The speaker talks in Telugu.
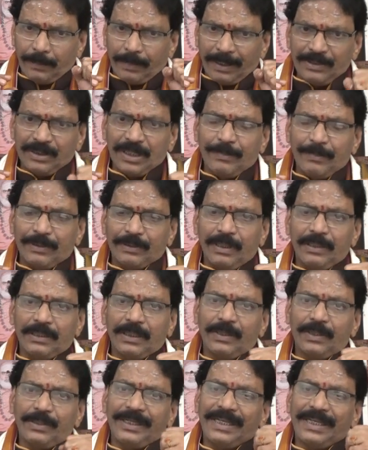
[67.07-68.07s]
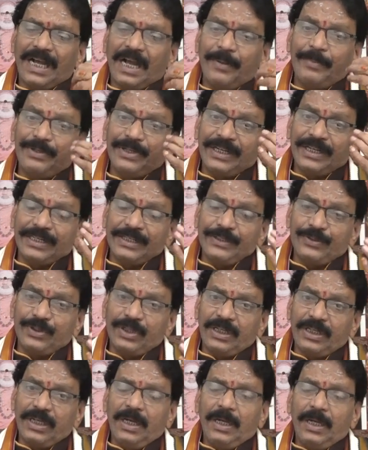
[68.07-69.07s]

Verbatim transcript: పంచామృతాలతోటి అభిషేకించి